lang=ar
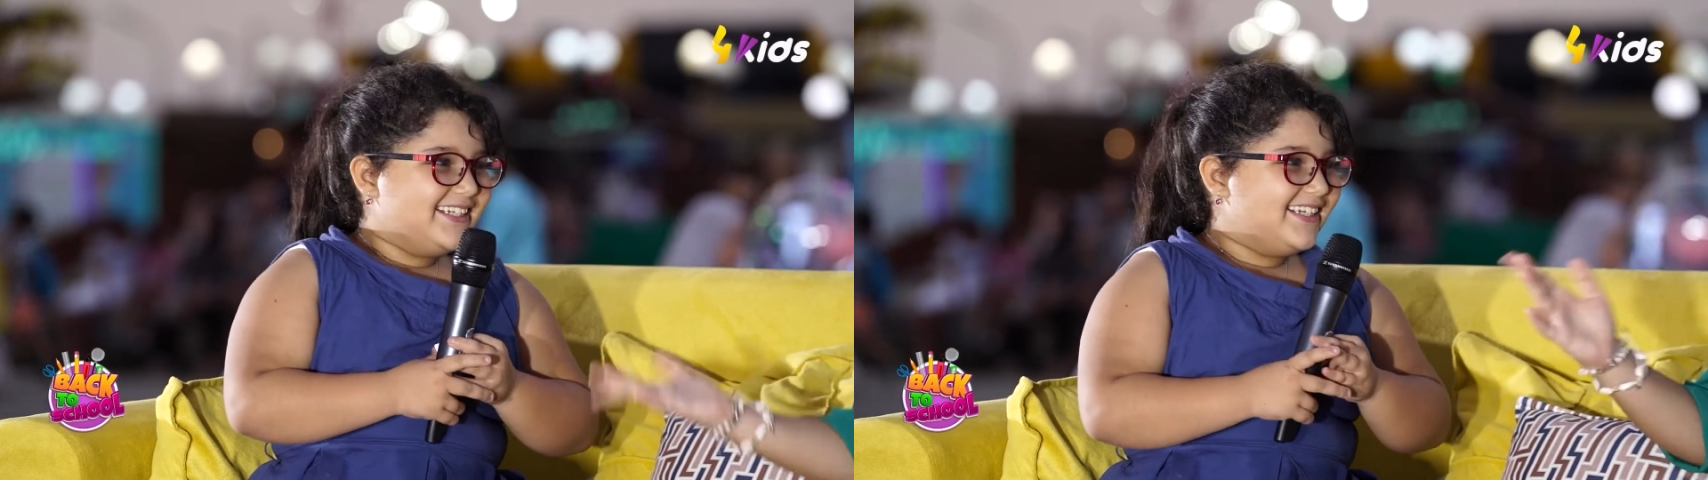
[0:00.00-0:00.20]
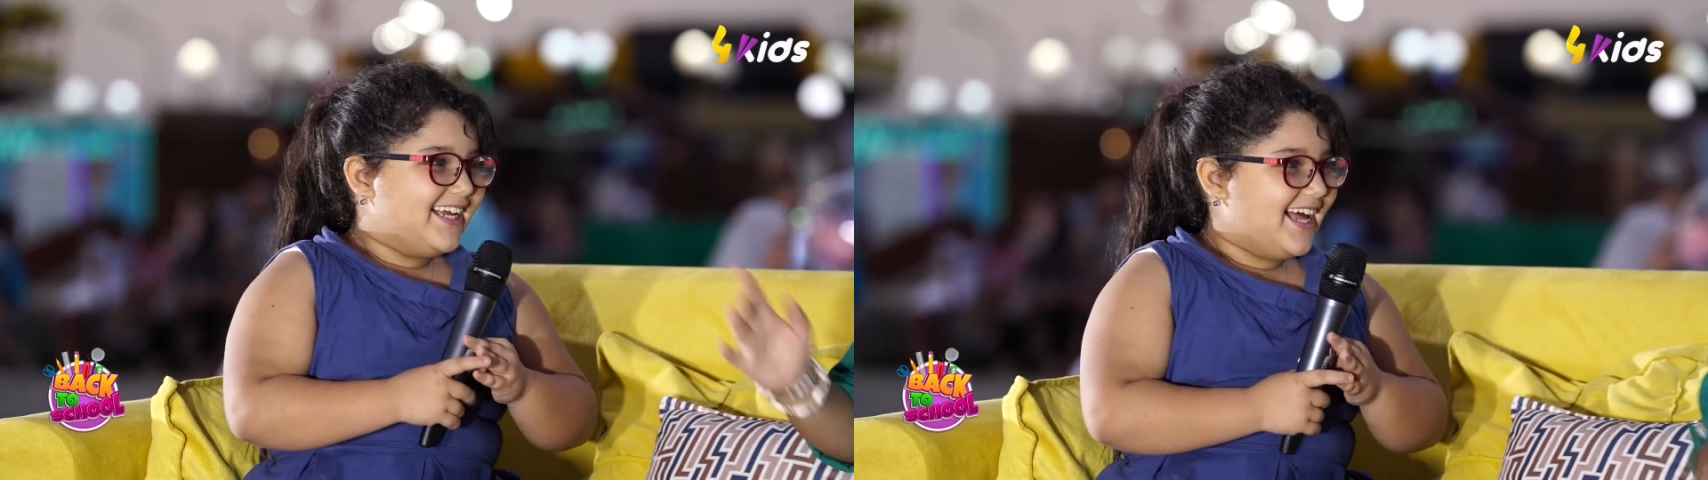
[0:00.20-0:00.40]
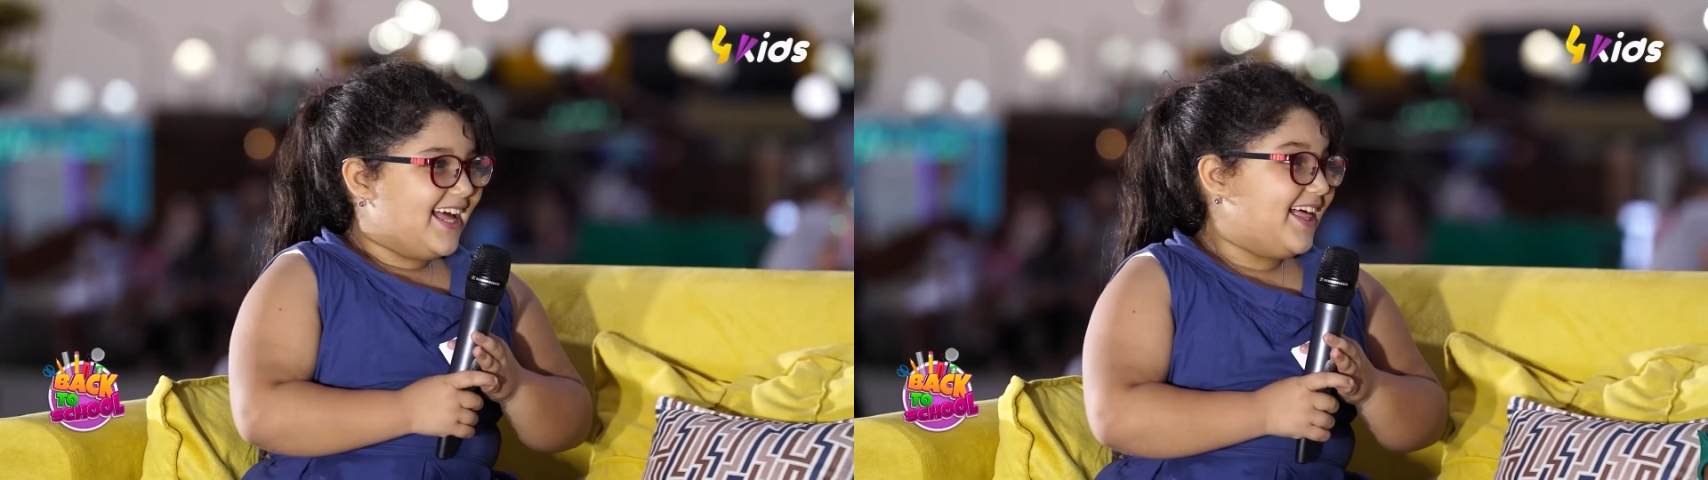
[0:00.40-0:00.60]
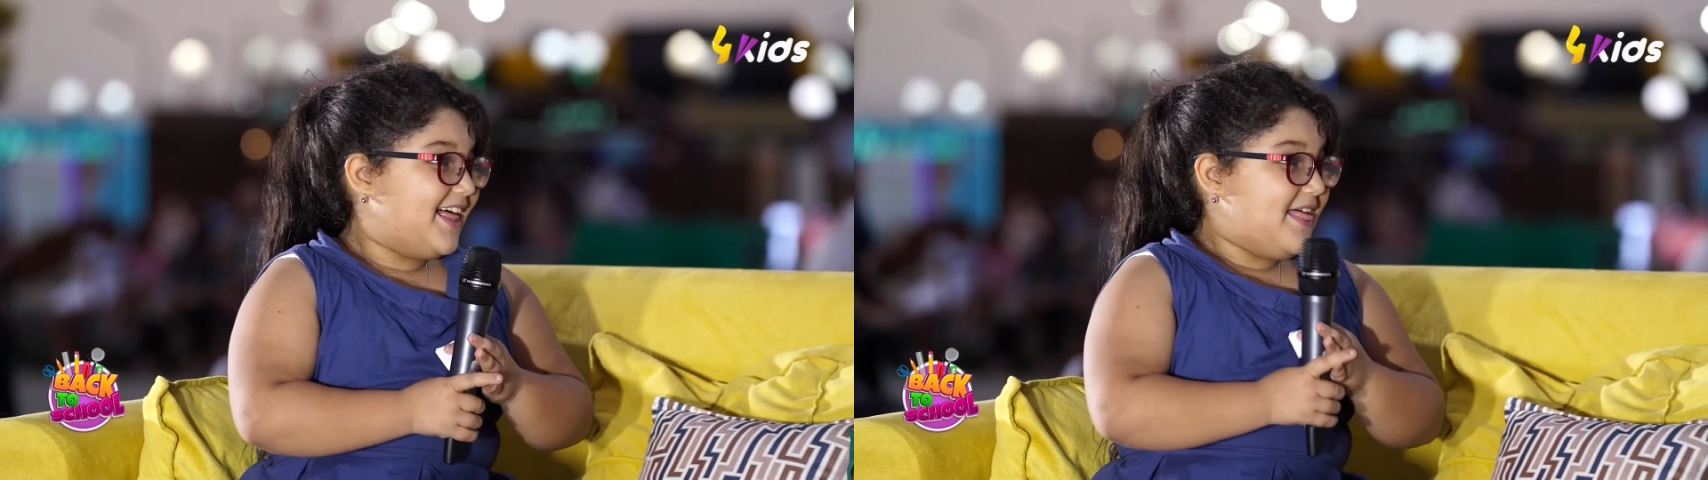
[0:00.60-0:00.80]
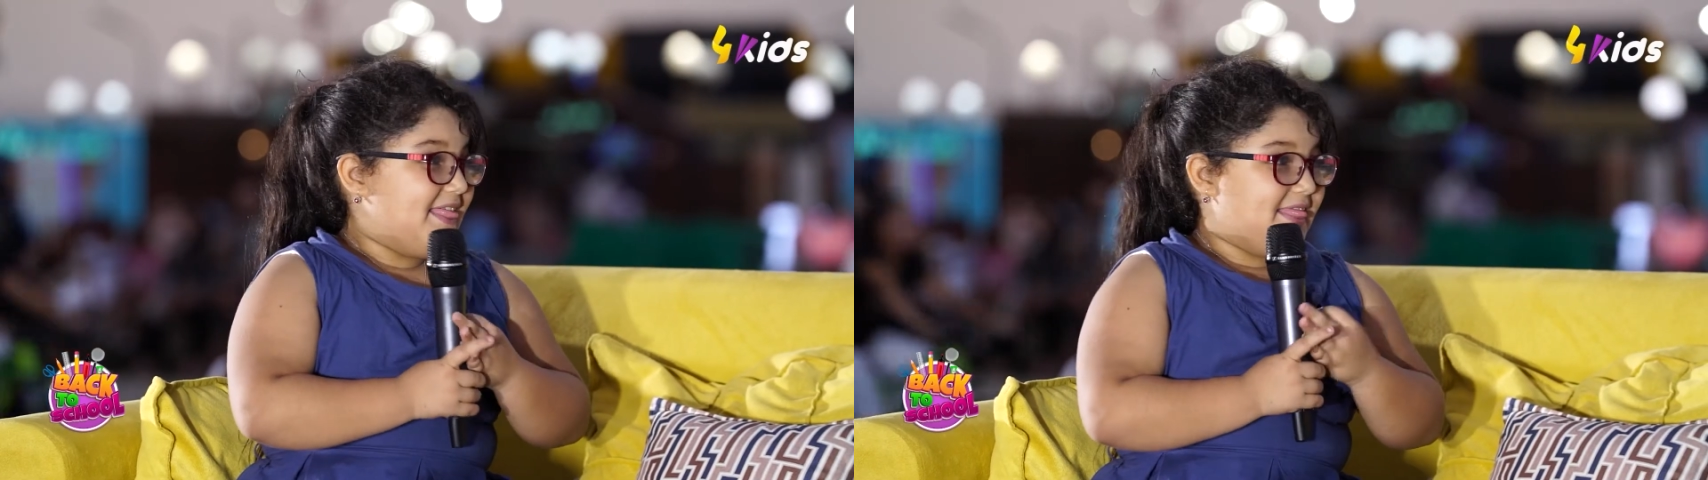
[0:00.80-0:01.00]
كاع راهم
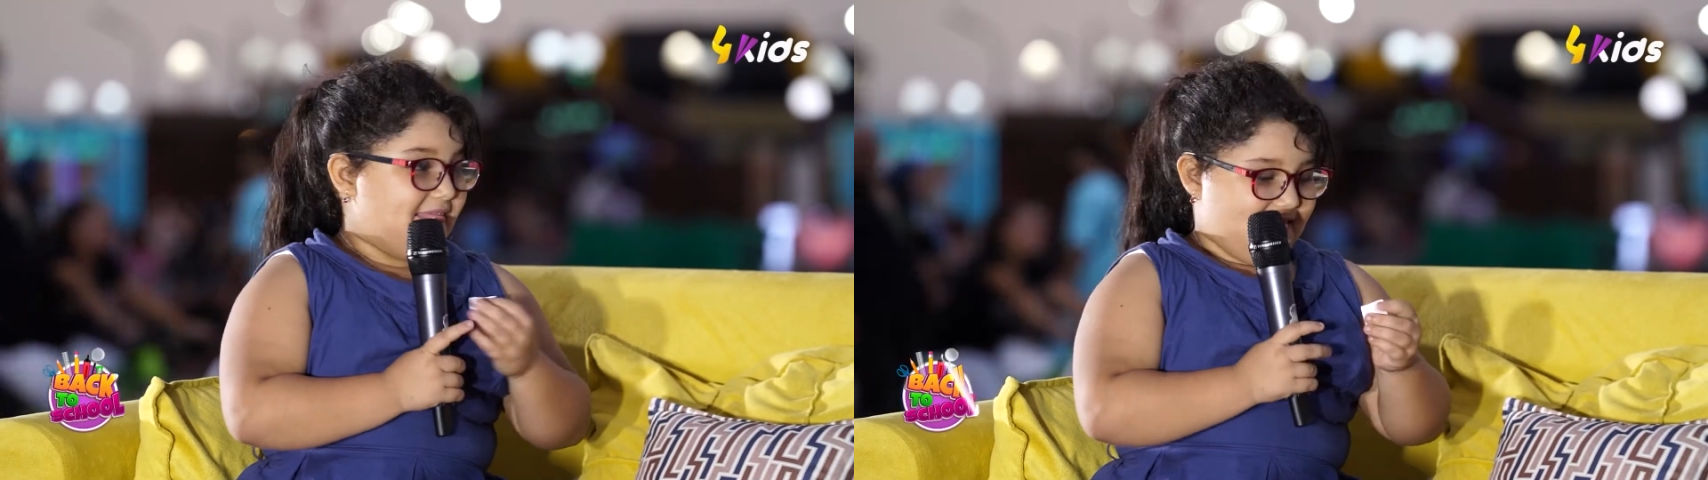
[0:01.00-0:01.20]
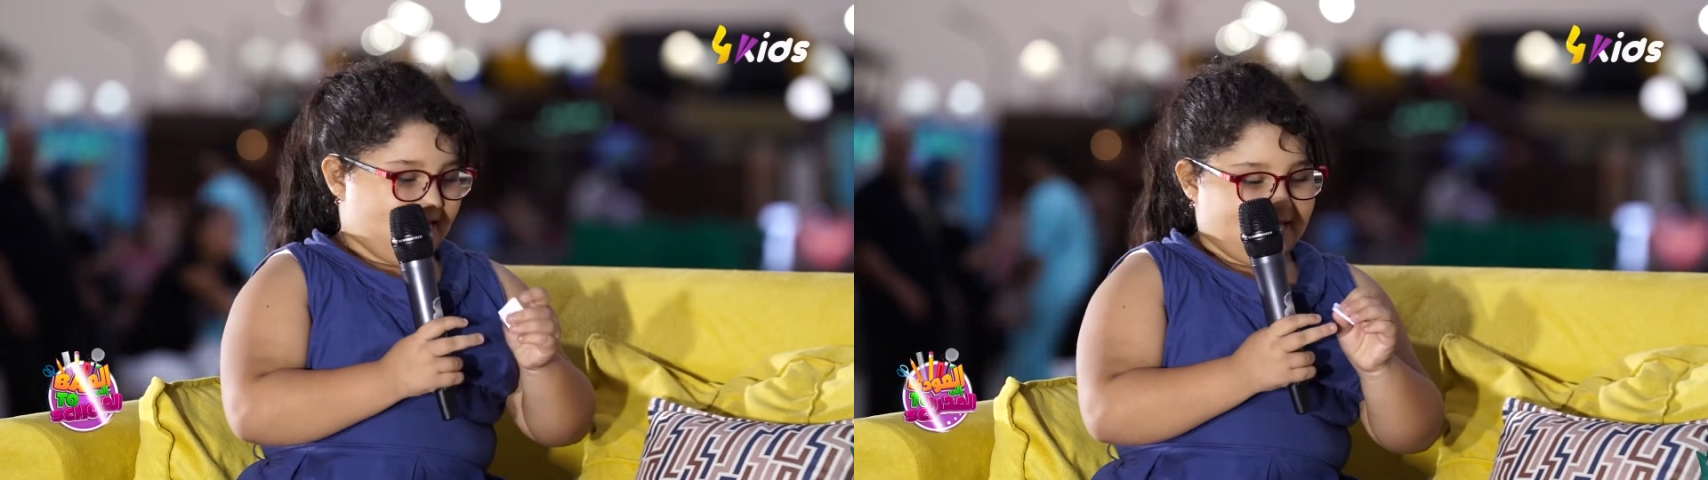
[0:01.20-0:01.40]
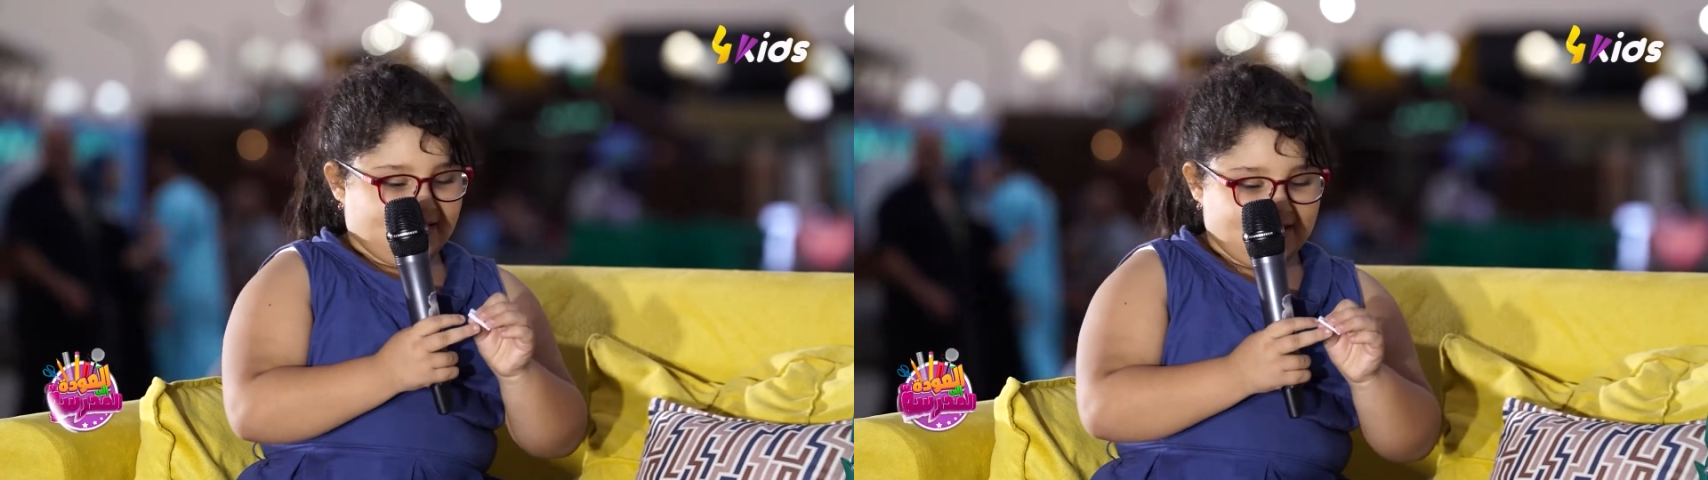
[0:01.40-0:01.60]
متحمسين راهم يشوفوا